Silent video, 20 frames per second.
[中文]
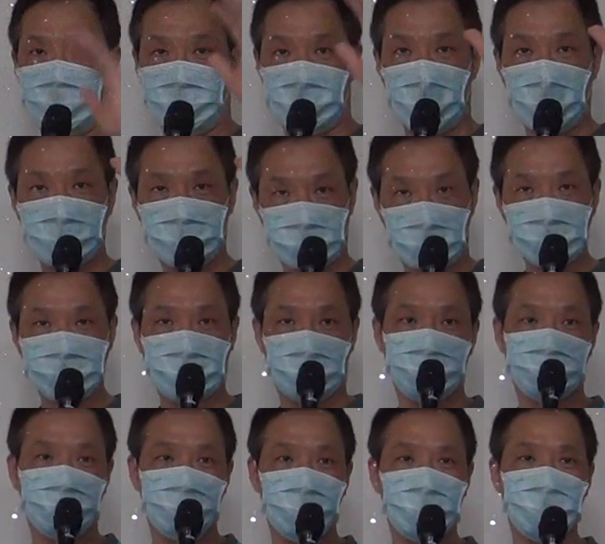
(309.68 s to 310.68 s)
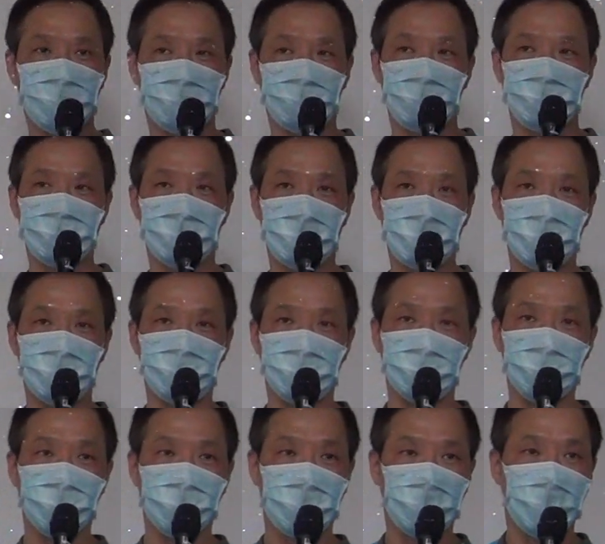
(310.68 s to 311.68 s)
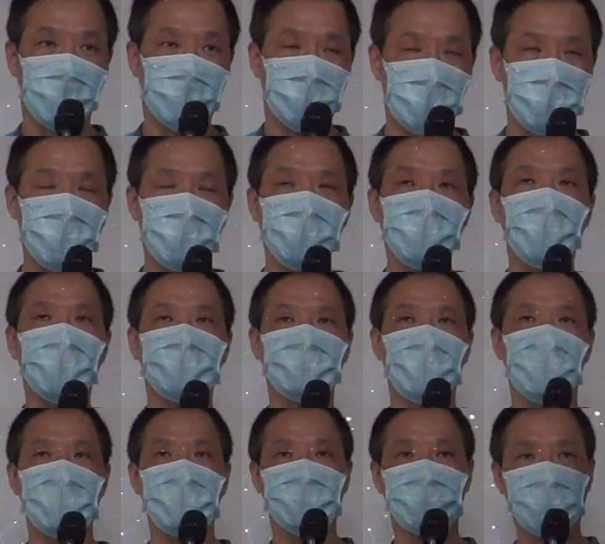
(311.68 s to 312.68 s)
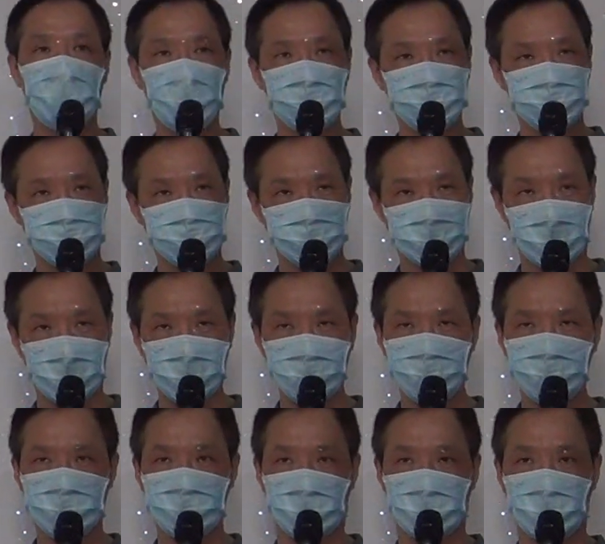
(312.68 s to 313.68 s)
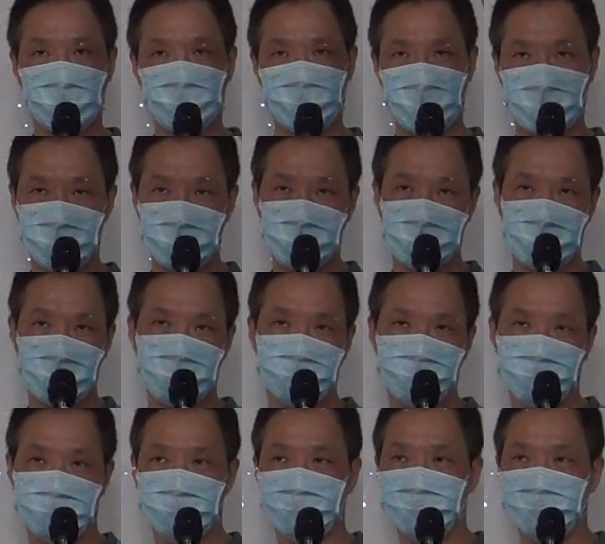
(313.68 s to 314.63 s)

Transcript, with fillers: 来，只要讲出一个我就加两分。我们要看靠谁去找到北极星？